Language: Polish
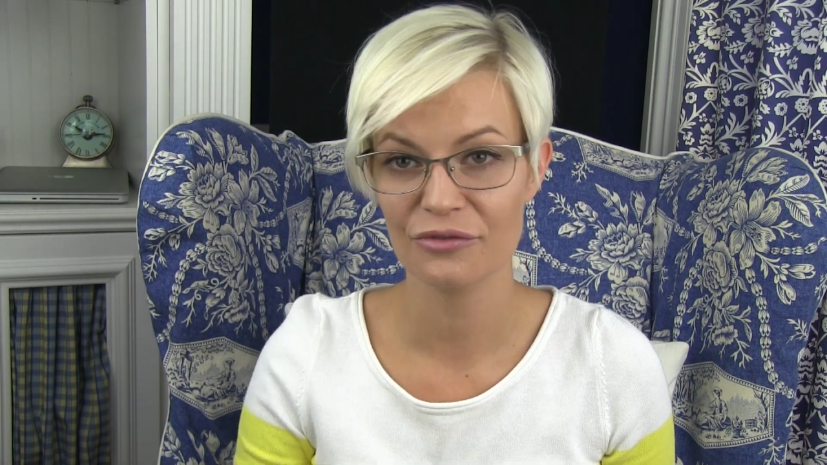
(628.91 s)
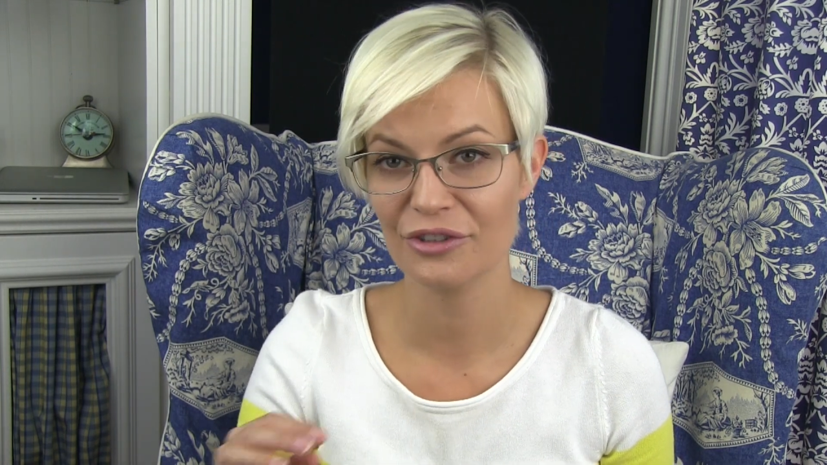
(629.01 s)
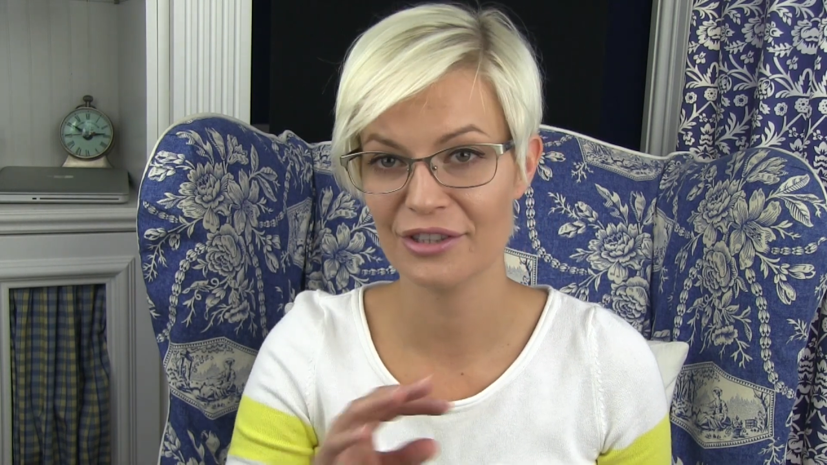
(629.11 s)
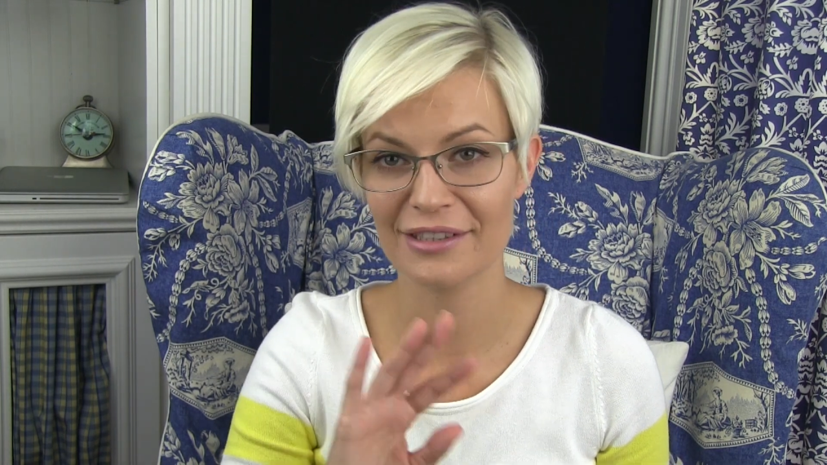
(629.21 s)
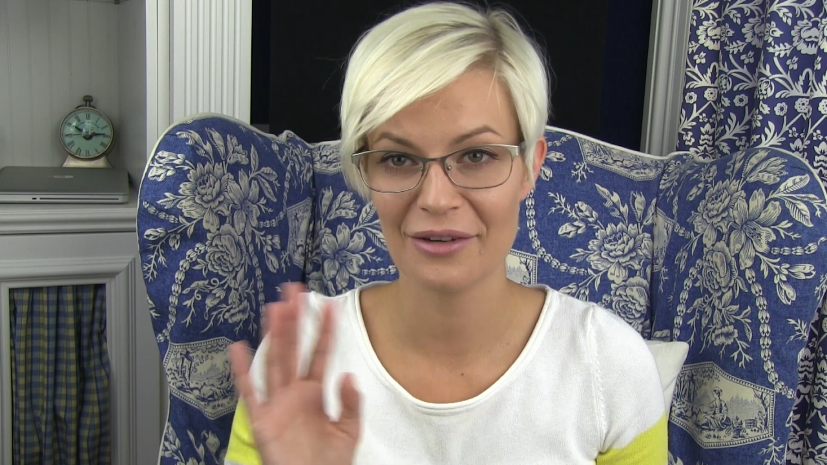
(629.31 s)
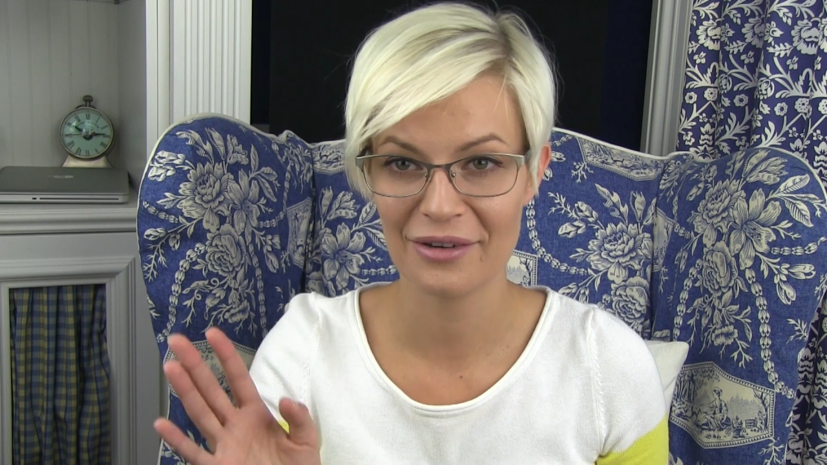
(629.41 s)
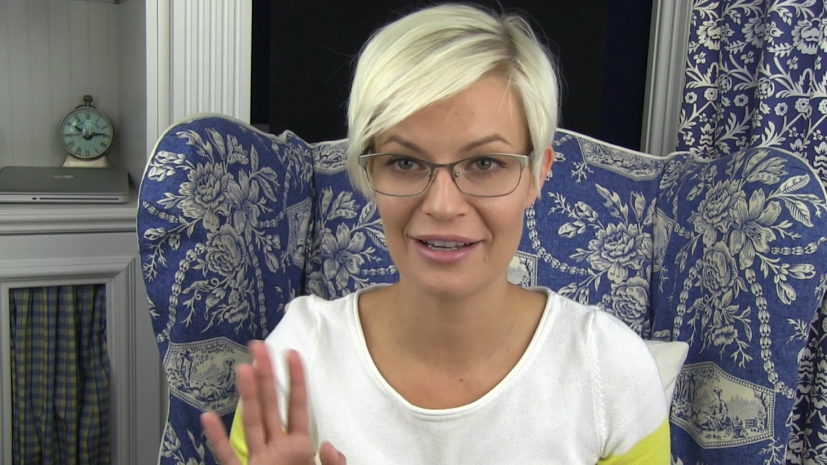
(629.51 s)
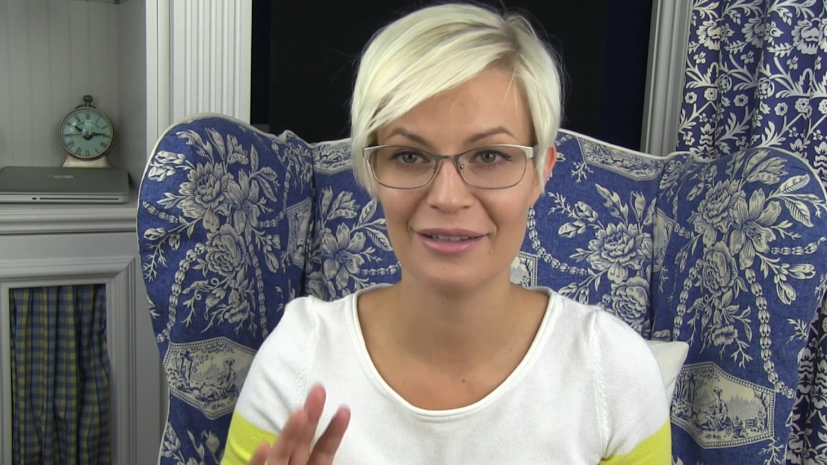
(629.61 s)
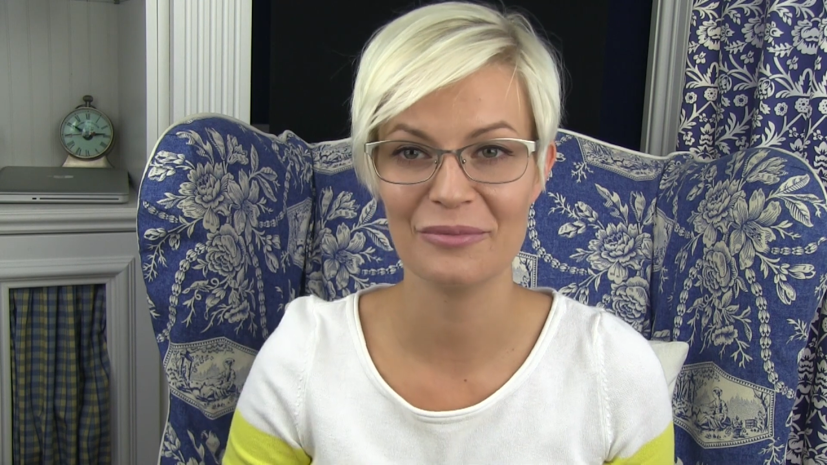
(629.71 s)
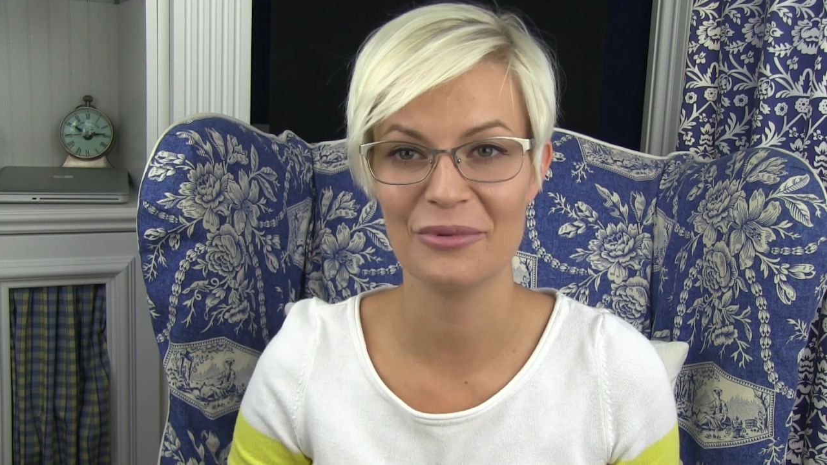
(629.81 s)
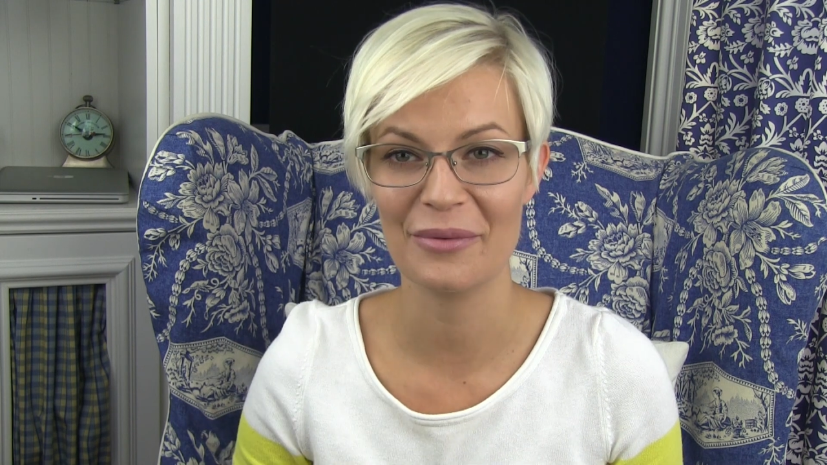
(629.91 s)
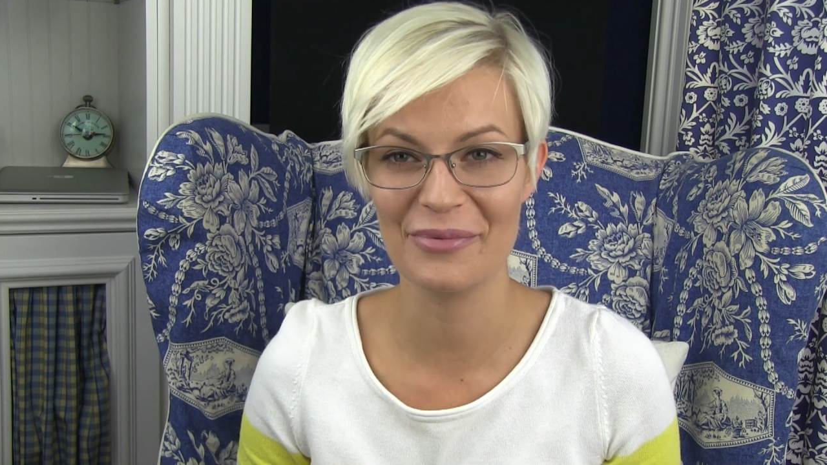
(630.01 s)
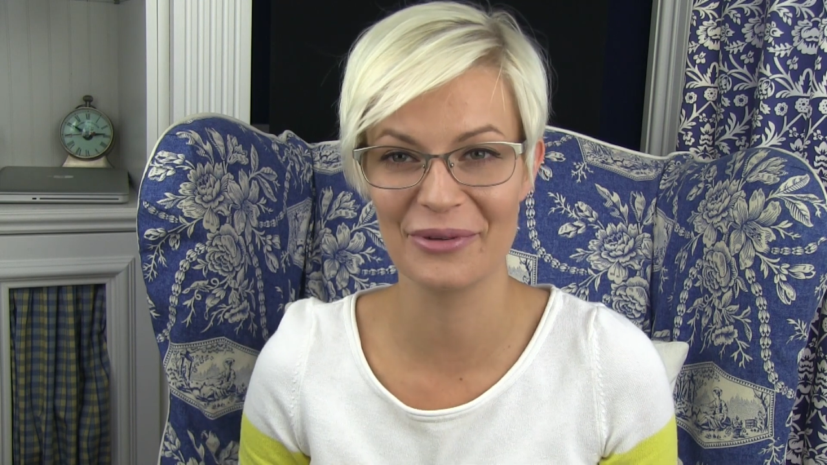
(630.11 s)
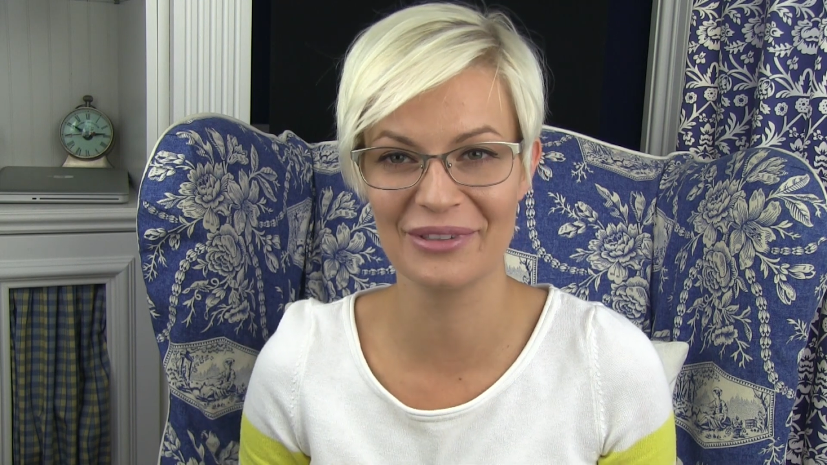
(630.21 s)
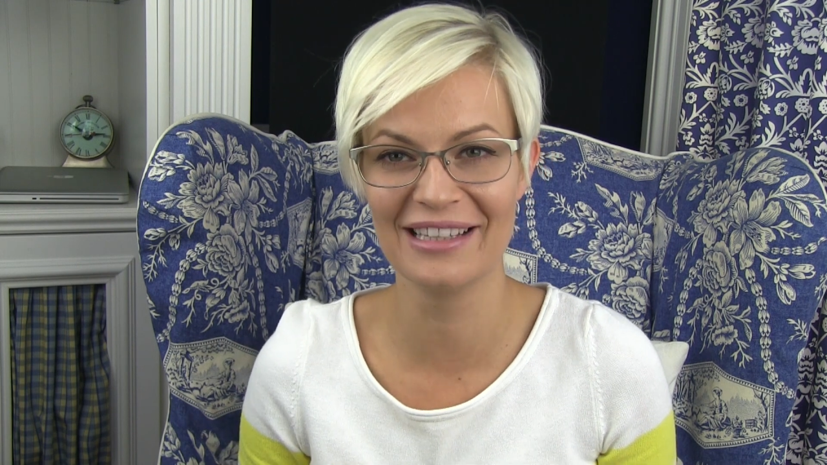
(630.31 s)
oczywiście cała była
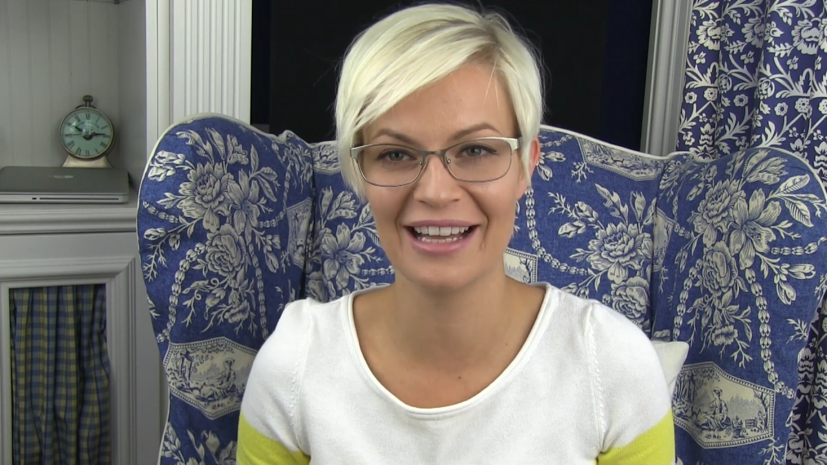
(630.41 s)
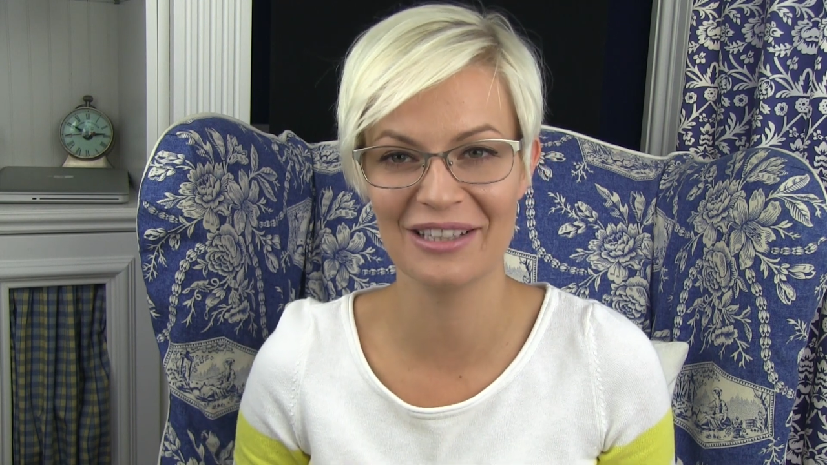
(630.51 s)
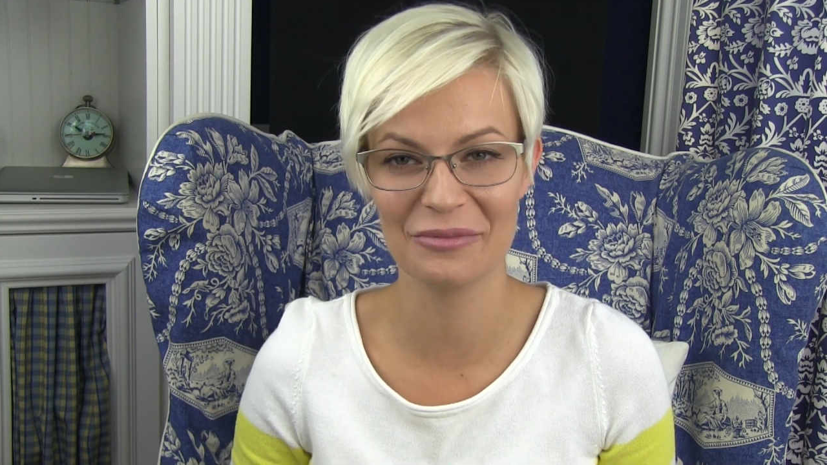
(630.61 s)
brudna,